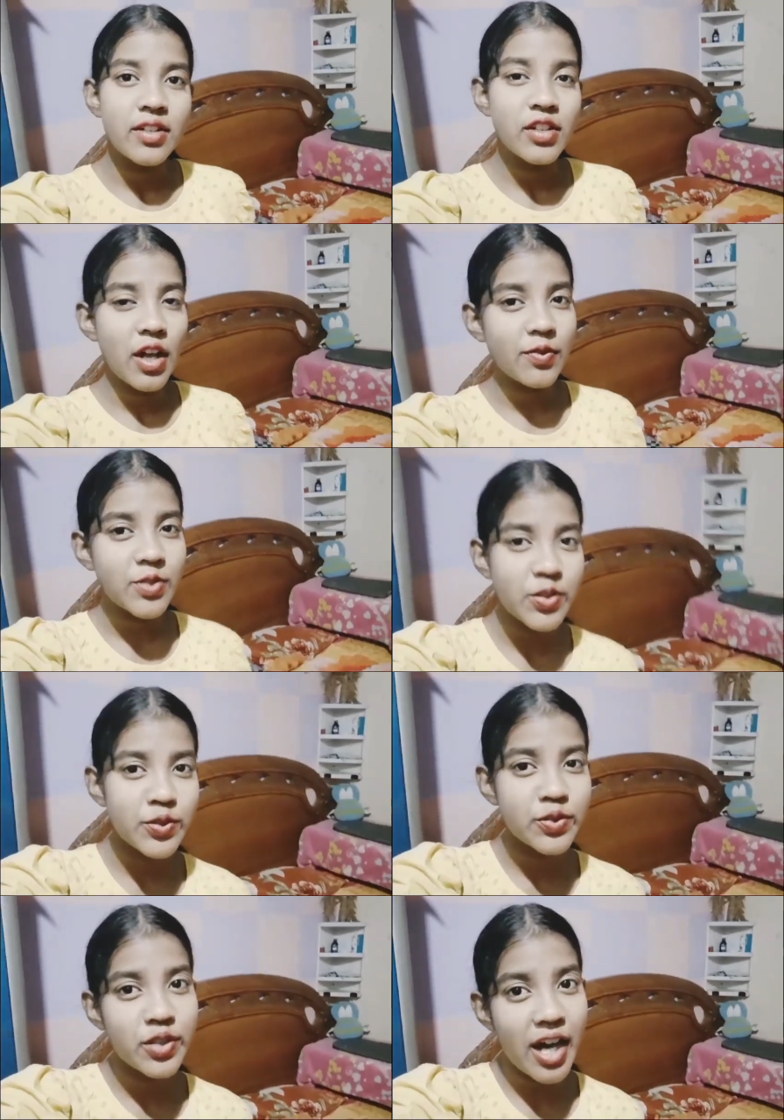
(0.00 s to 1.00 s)
गुड
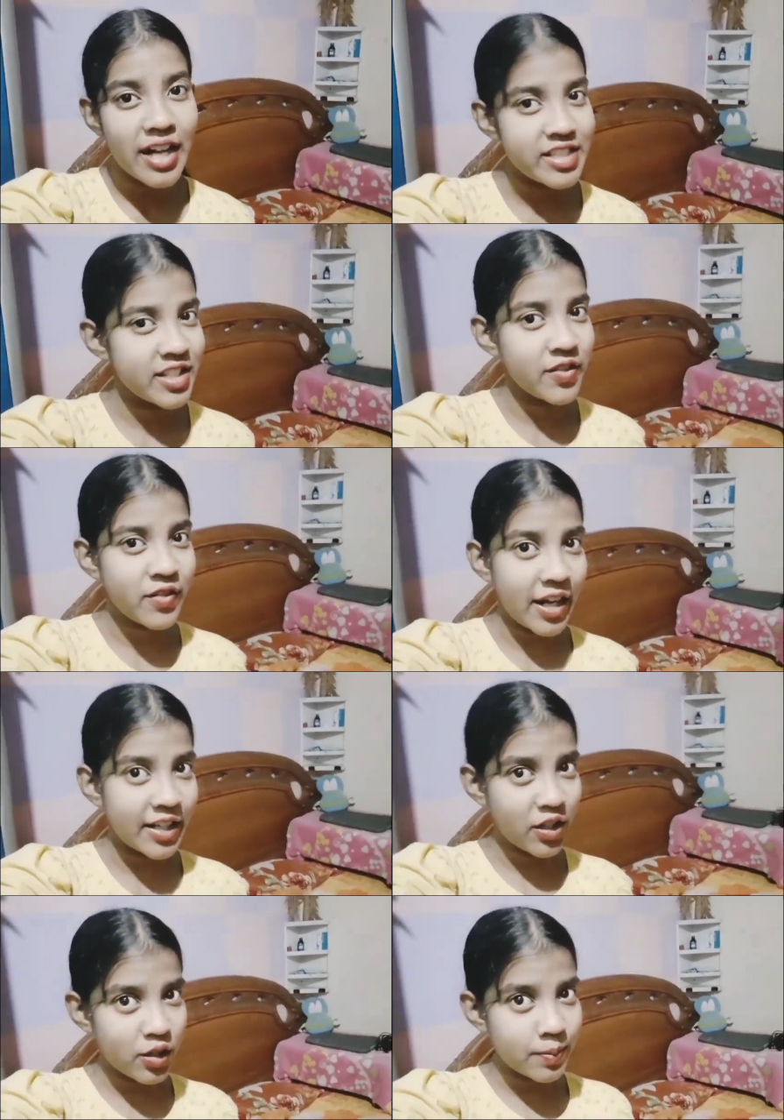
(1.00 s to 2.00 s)
आफ्टरनून तो आज है
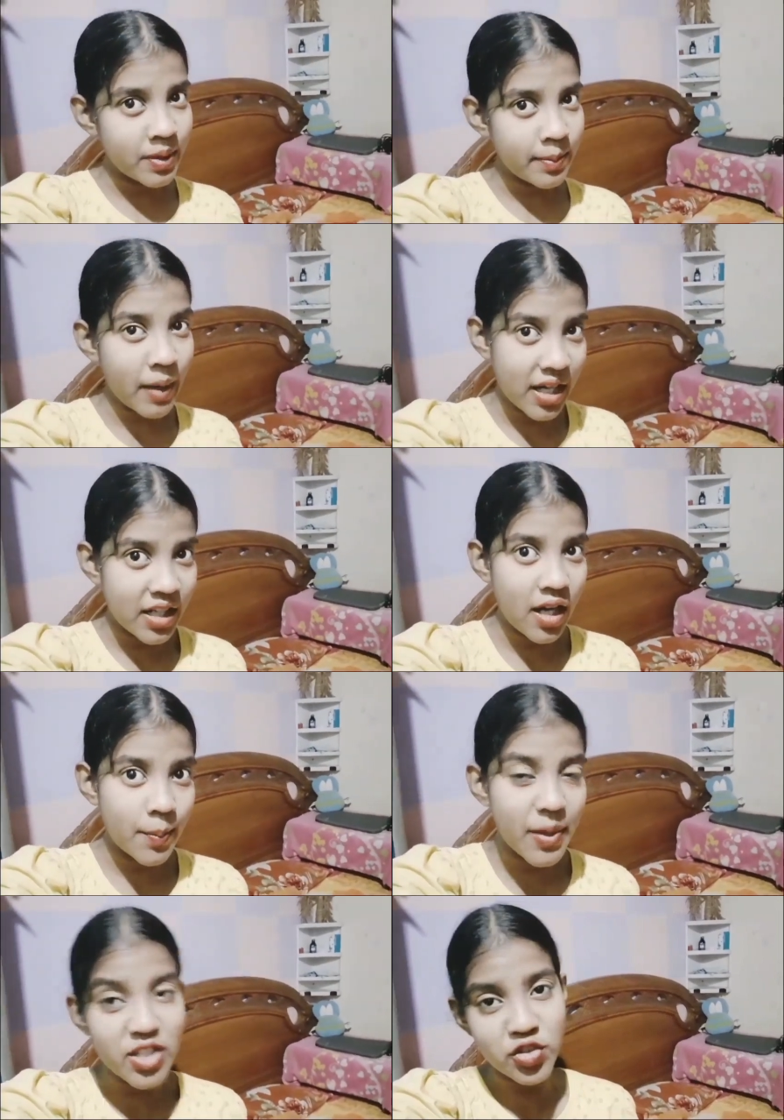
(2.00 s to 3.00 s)
फ्राइडे और अभी बारह
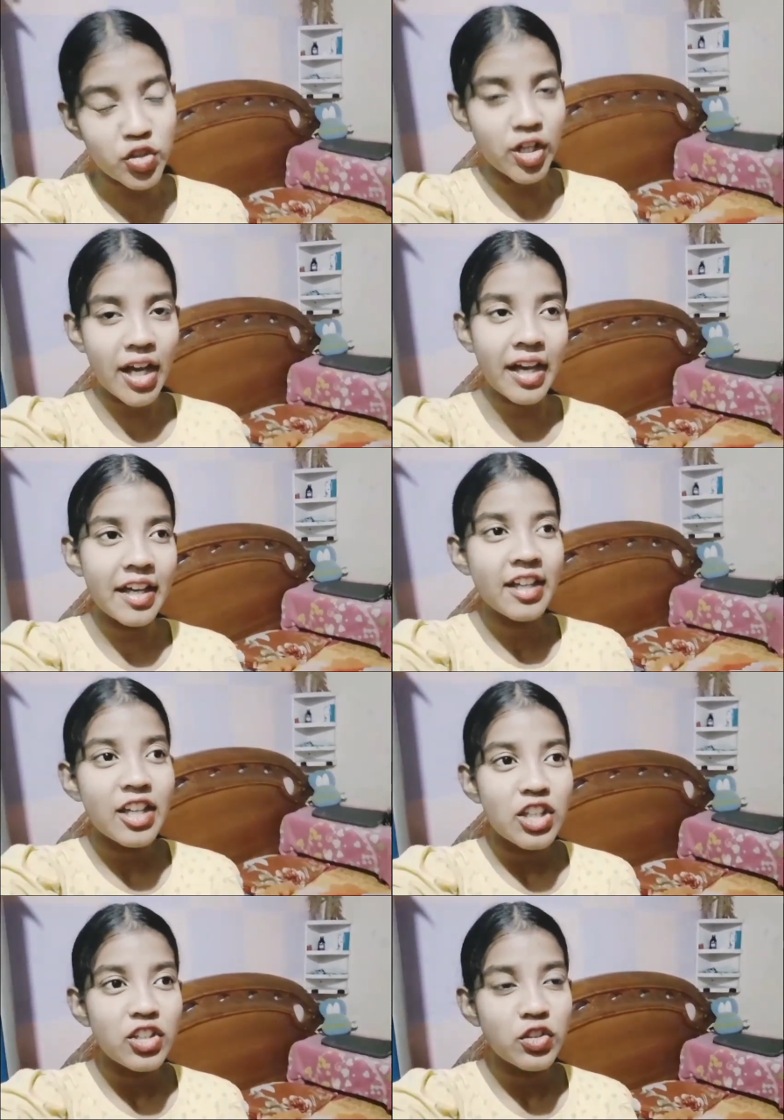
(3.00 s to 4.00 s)
बज चुका है
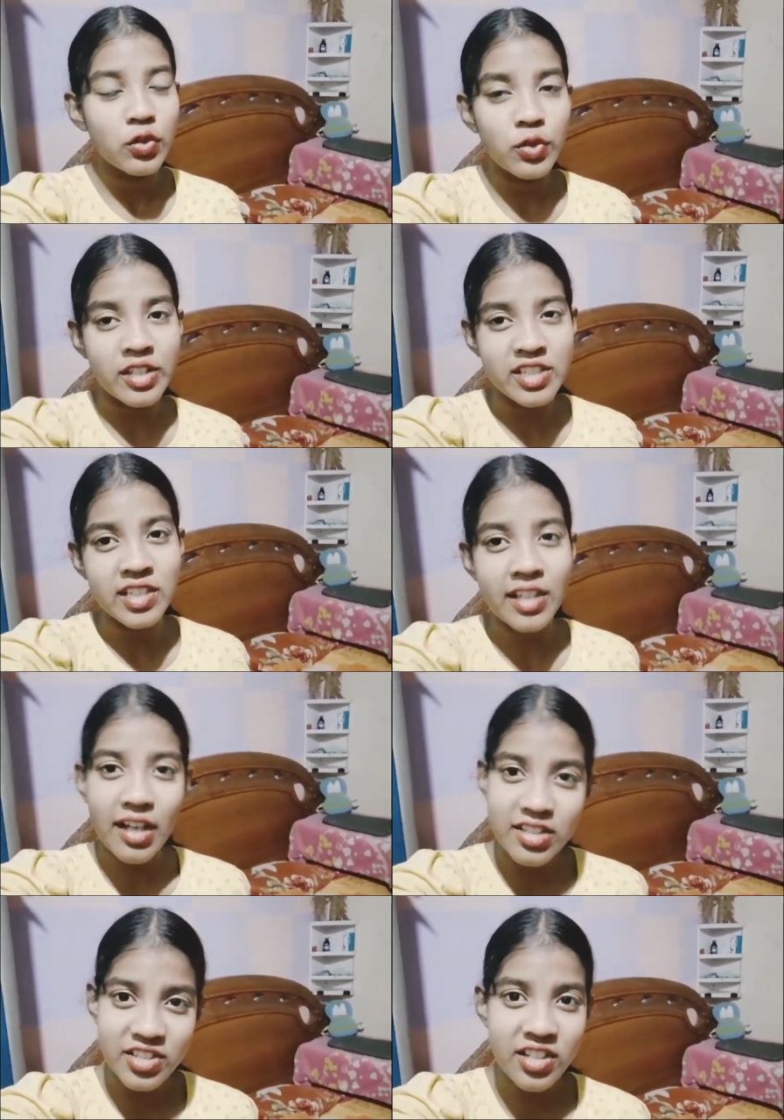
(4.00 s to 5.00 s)
तो किसी
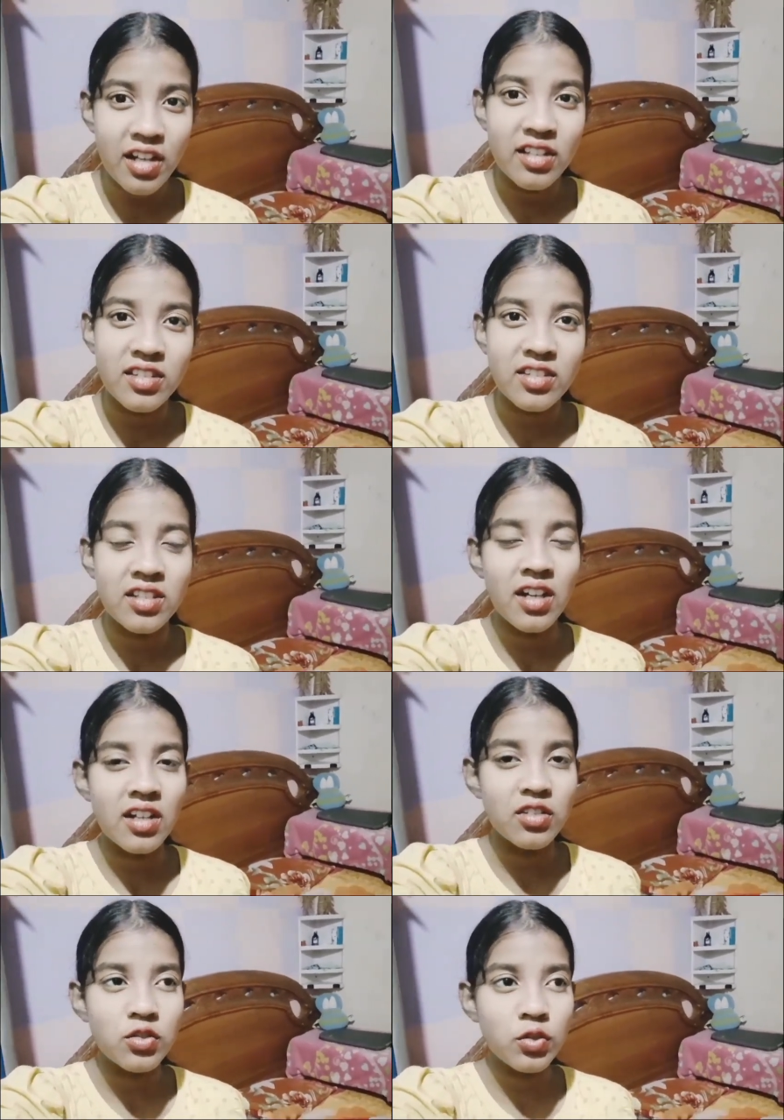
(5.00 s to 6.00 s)
का श्राद्ध था
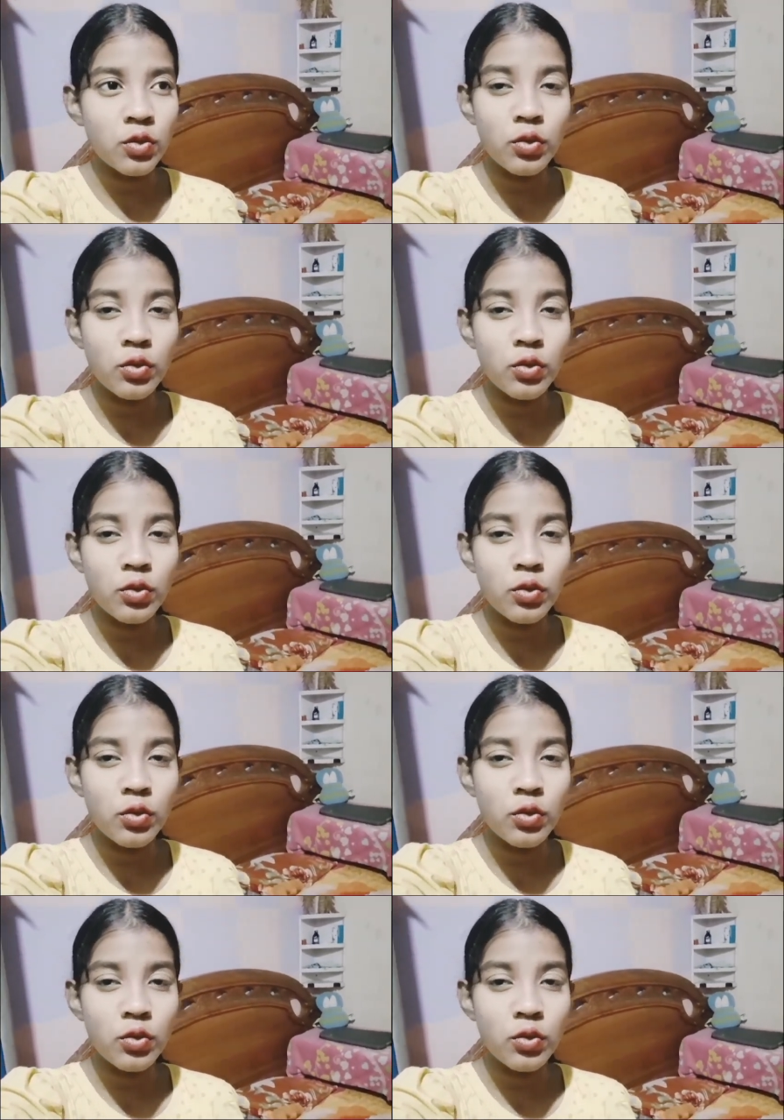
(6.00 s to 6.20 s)
तो